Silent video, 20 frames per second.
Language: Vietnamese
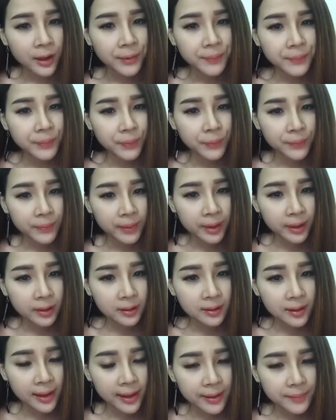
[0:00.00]
Mụn
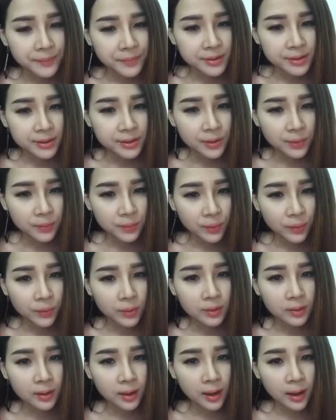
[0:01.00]
lưng em sử dụng
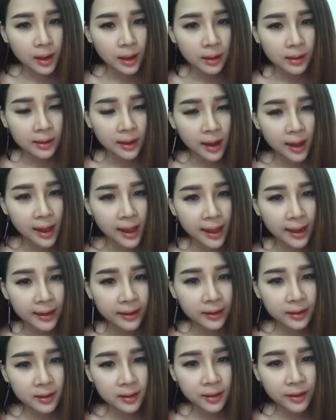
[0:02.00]
thuốc, à, có
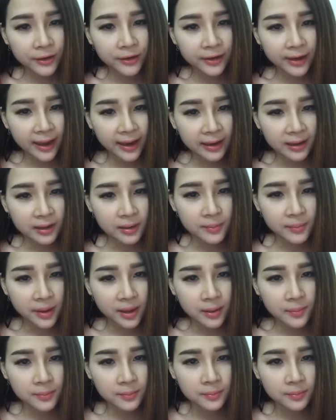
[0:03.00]
ai nặng giùm
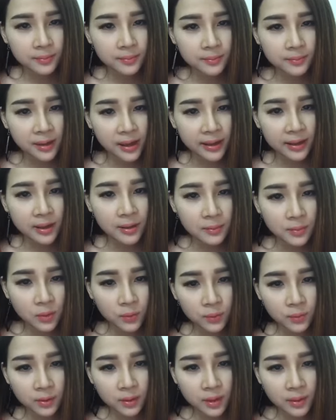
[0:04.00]
em lấy nhân
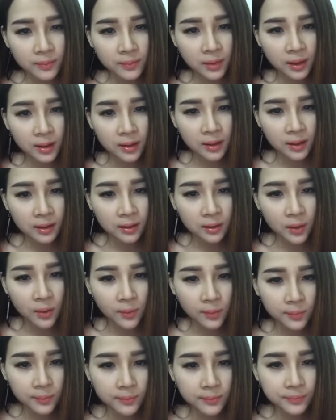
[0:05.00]
mụn giùm thì càng
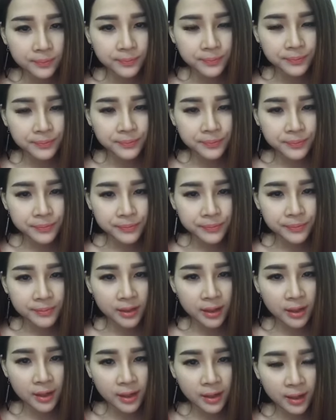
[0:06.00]
tốt
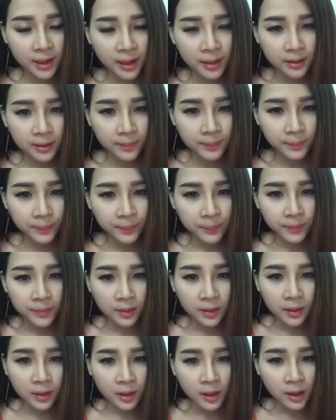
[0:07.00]
cho nó nhanh.
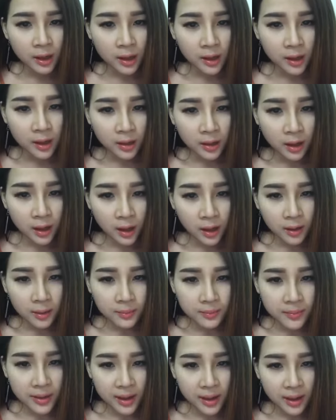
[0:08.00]

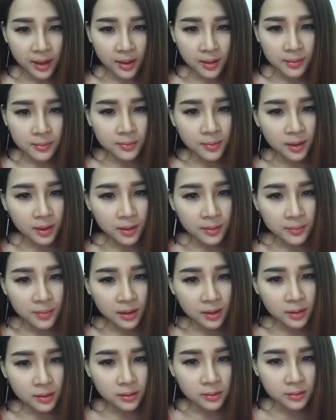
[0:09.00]
Còn bé mà
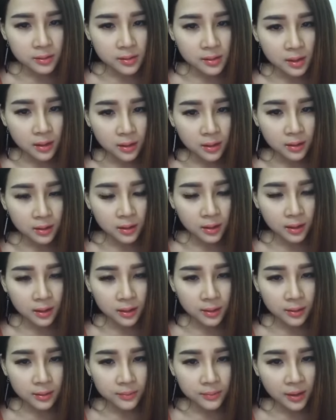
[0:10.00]
bị sưng
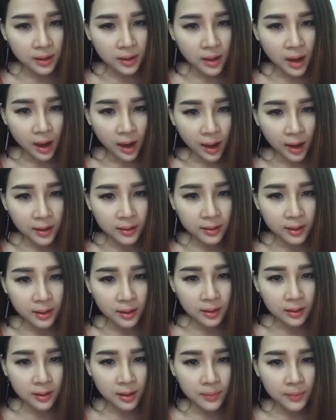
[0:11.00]
á, bị đỏ
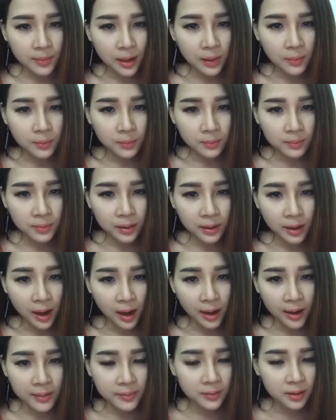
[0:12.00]
thì nó bong, mà
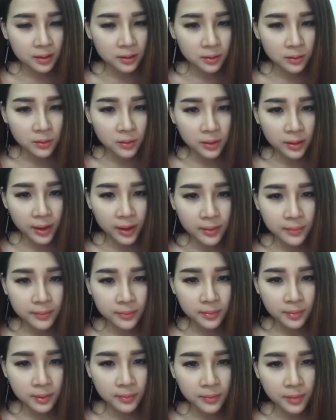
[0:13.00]
đỏ em ngưng thuốc đi em.
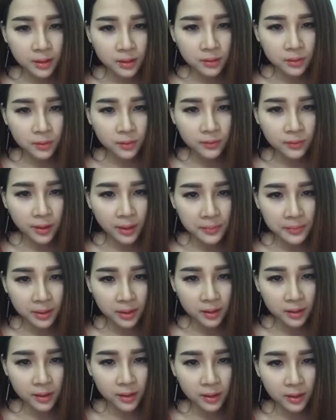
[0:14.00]
Em ngưng thuốc vài
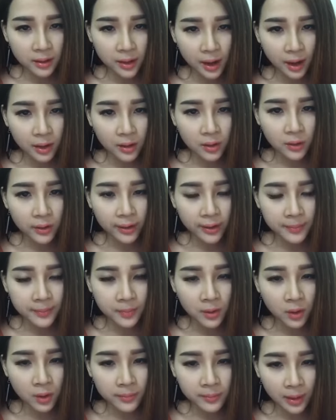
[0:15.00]
bữa nó hết đỏ rồi em
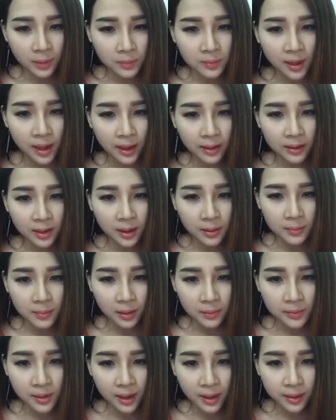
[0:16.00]
bôi mỏng lại, thật
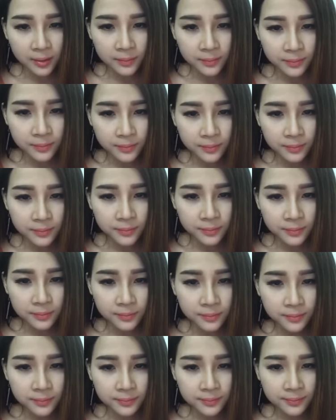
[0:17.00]
mỏng lại.
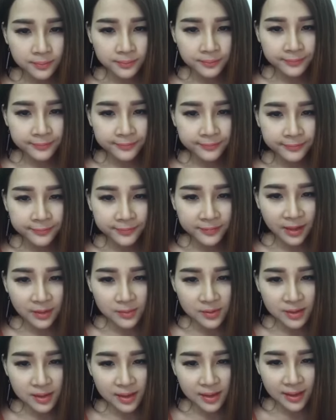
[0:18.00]
Ừ, Ngọc
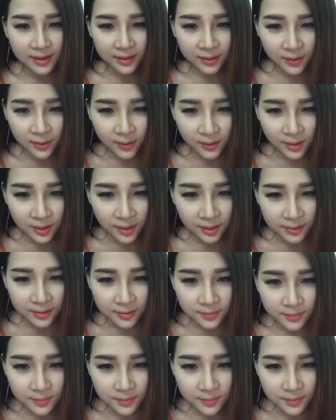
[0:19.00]
Xe Lên cố lên.